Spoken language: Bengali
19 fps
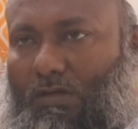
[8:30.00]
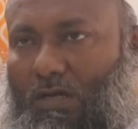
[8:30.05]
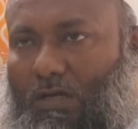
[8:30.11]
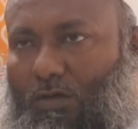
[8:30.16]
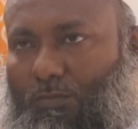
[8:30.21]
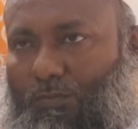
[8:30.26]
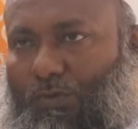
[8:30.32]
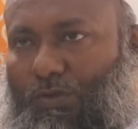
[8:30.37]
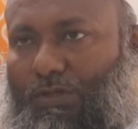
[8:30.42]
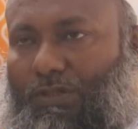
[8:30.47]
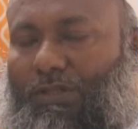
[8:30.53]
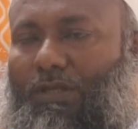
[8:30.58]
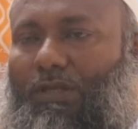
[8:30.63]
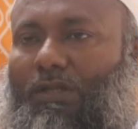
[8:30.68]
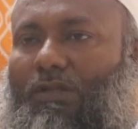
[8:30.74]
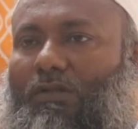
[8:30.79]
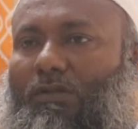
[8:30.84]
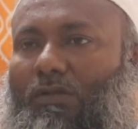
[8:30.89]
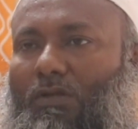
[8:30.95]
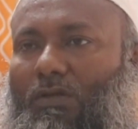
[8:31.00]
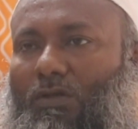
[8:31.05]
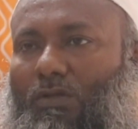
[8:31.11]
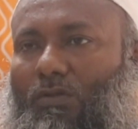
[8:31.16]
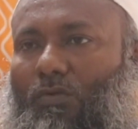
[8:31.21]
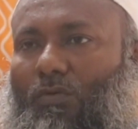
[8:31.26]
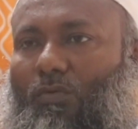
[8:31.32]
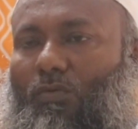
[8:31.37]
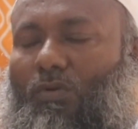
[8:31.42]
আগমনের দিন
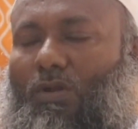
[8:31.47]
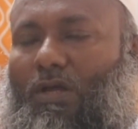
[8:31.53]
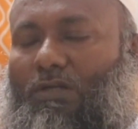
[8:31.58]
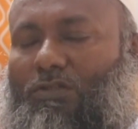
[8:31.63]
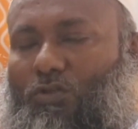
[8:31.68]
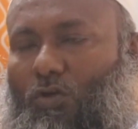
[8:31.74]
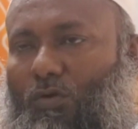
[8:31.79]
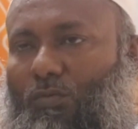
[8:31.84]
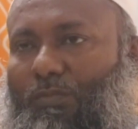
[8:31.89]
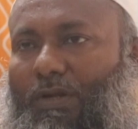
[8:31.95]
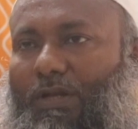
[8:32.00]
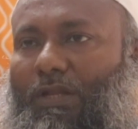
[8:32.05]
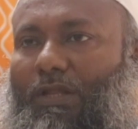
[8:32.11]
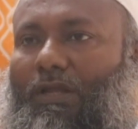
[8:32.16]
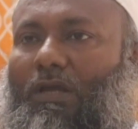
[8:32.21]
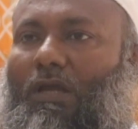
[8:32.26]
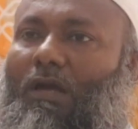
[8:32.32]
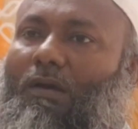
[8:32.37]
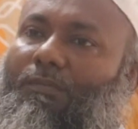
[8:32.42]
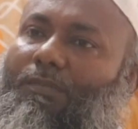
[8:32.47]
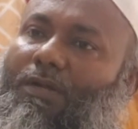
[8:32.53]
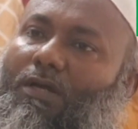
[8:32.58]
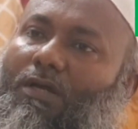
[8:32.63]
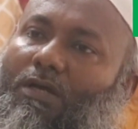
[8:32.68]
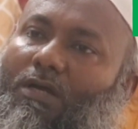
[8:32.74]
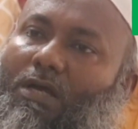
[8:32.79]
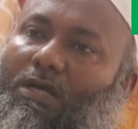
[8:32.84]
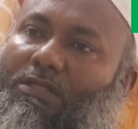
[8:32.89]
তো ওনার সম্মানে
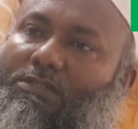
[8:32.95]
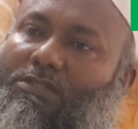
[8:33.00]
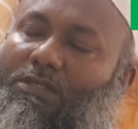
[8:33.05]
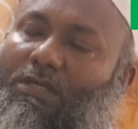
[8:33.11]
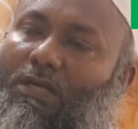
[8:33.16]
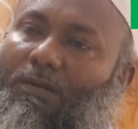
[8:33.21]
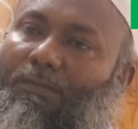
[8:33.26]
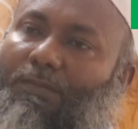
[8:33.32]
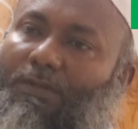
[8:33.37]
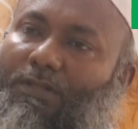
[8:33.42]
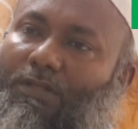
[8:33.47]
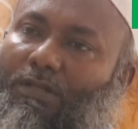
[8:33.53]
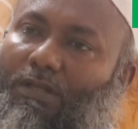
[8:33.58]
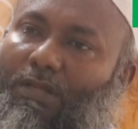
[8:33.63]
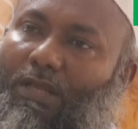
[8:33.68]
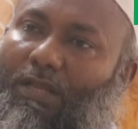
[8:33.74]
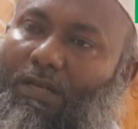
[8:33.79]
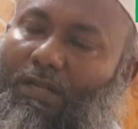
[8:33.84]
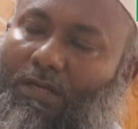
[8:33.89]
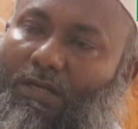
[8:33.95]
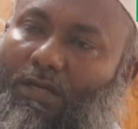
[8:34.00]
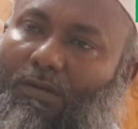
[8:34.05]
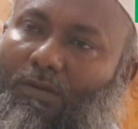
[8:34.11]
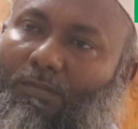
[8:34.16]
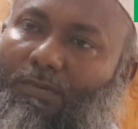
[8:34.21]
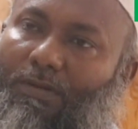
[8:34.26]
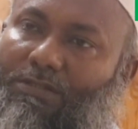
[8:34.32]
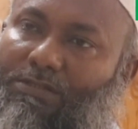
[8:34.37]
আমরা আজকে আমাদের
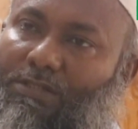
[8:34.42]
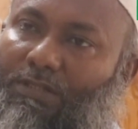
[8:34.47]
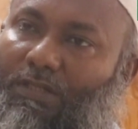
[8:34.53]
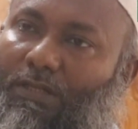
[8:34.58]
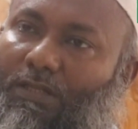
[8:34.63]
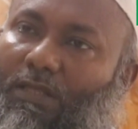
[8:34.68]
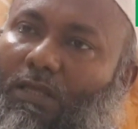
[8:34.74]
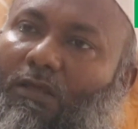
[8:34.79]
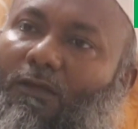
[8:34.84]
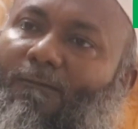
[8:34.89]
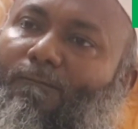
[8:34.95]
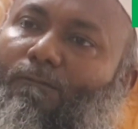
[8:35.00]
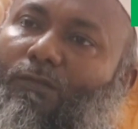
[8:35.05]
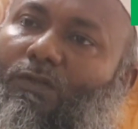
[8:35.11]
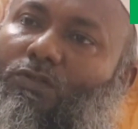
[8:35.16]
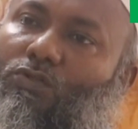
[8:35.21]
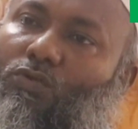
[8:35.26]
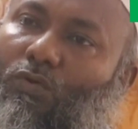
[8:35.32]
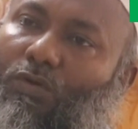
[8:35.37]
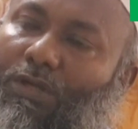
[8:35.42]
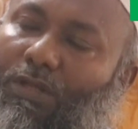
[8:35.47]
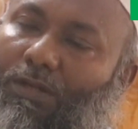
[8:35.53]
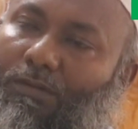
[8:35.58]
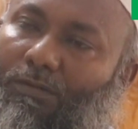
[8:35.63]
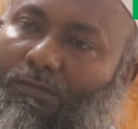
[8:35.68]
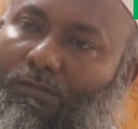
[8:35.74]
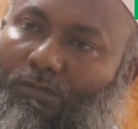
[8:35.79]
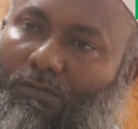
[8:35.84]
এলাকাবাসীদেরকে
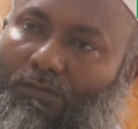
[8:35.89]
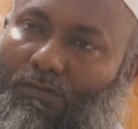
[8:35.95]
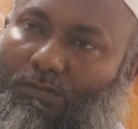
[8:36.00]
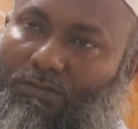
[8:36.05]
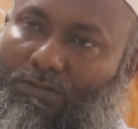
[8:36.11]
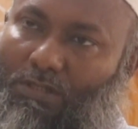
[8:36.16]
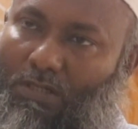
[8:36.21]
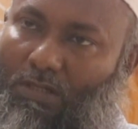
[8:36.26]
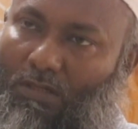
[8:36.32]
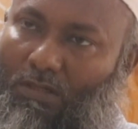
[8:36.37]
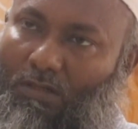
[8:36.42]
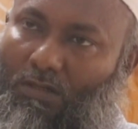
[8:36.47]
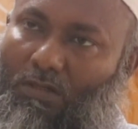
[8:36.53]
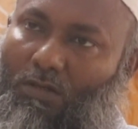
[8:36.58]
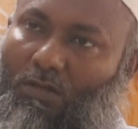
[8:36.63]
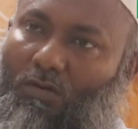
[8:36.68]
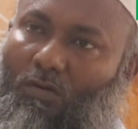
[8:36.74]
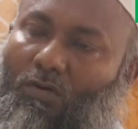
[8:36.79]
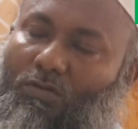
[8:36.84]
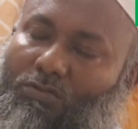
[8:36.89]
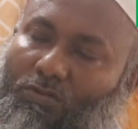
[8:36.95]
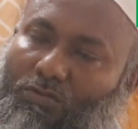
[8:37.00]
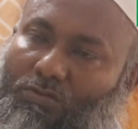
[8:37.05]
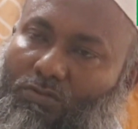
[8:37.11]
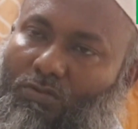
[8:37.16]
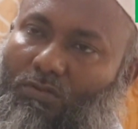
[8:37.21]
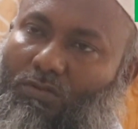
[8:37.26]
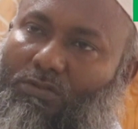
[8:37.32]
চোখের যারা
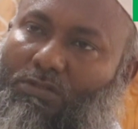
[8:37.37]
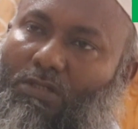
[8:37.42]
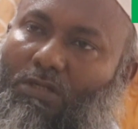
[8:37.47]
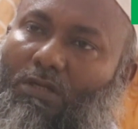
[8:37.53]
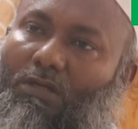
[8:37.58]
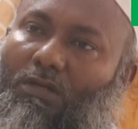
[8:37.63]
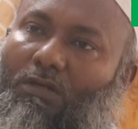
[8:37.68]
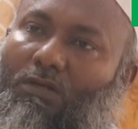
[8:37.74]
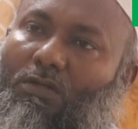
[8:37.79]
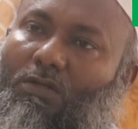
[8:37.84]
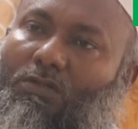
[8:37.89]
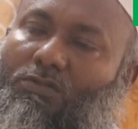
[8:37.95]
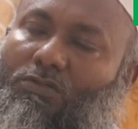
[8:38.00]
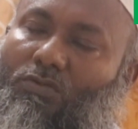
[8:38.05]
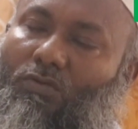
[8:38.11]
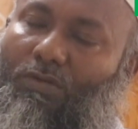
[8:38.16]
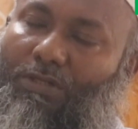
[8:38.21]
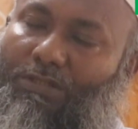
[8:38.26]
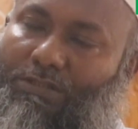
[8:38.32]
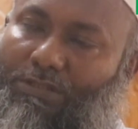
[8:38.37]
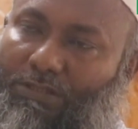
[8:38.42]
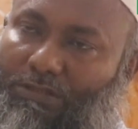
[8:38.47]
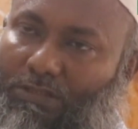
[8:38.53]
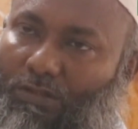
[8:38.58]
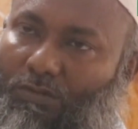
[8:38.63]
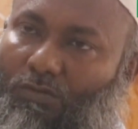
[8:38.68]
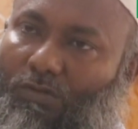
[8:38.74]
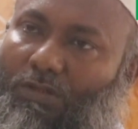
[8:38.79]
অসচ্ছল যারা চোখের
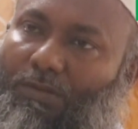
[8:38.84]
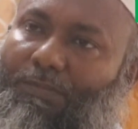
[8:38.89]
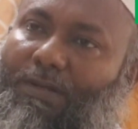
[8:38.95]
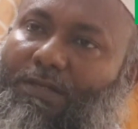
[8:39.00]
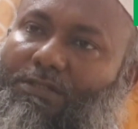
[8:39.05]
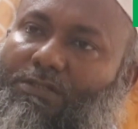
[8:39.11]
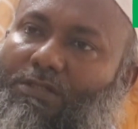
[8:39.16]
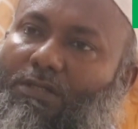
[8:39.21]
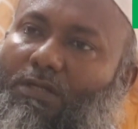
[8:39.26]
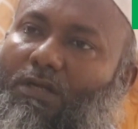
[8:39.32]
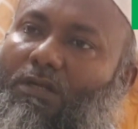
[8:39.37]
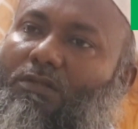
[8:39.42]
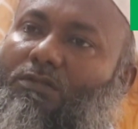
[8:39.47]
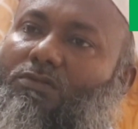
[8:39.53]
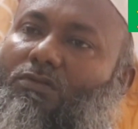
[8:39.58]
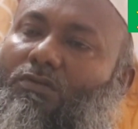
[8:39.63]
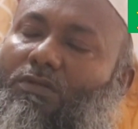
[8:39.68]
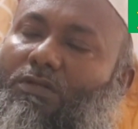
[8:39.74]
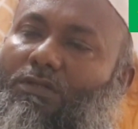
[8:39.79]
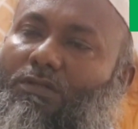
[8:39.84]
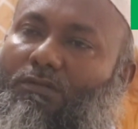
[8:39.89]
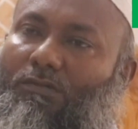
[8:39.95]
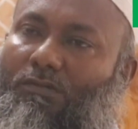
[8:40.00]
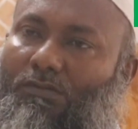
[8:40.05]
চিকিৎসা করতে পারছে না চোখের